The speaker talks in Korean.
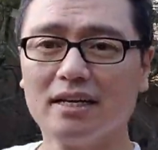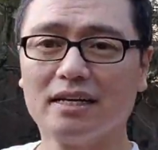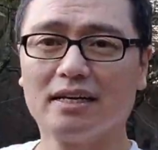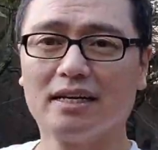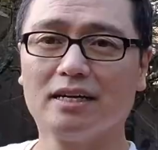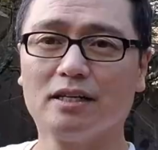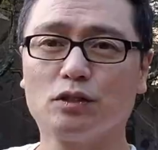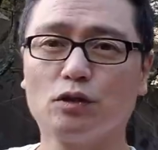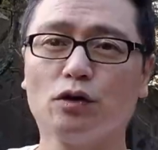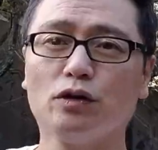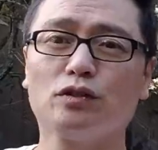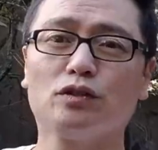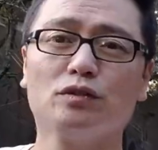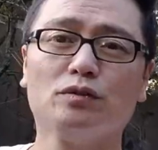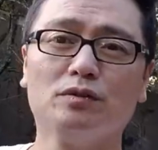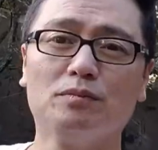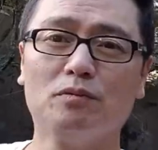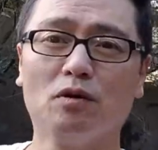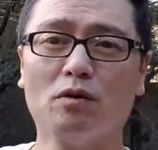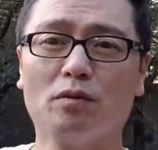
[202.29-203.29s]
예,
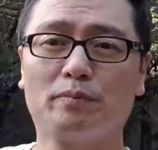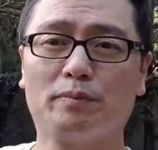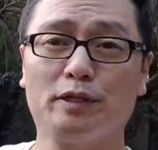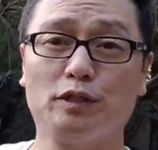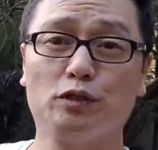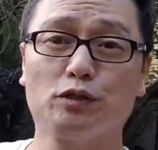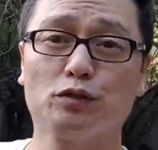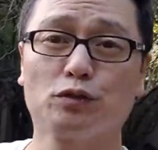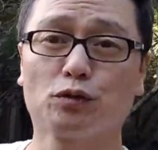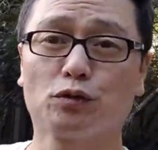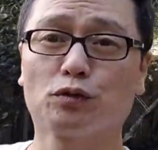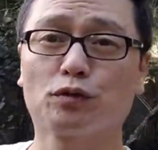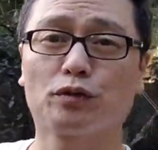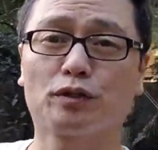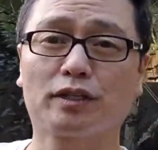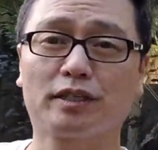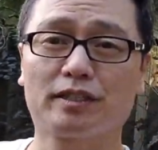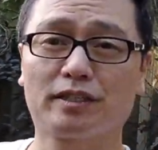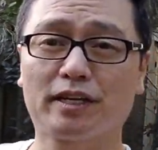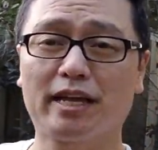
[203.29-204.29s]
저희도 뭐 비중
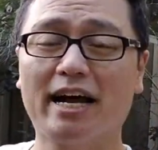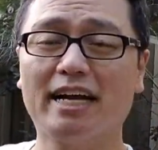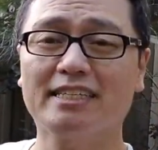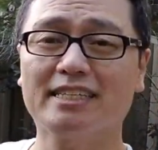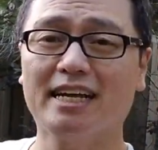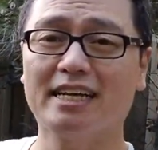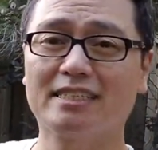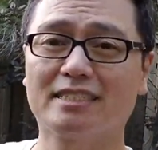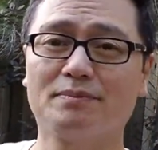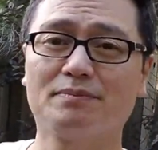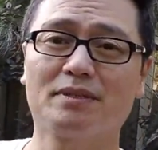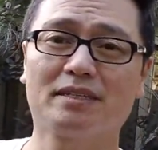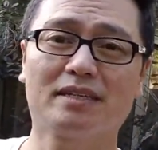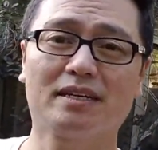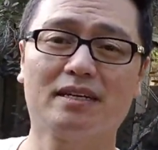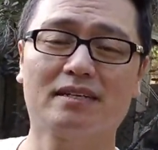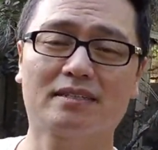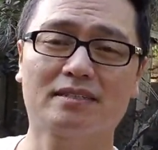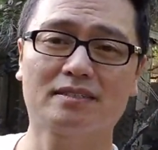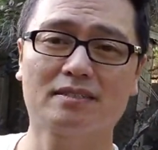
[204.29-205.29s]
조절을 그렇게 하지
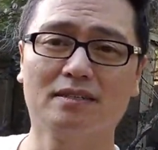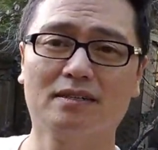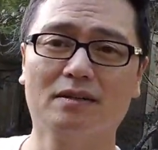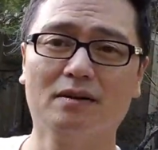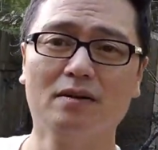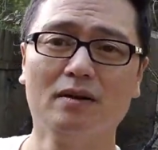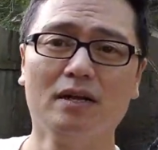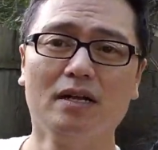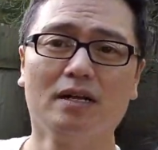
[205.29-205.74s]
않습니까 그래서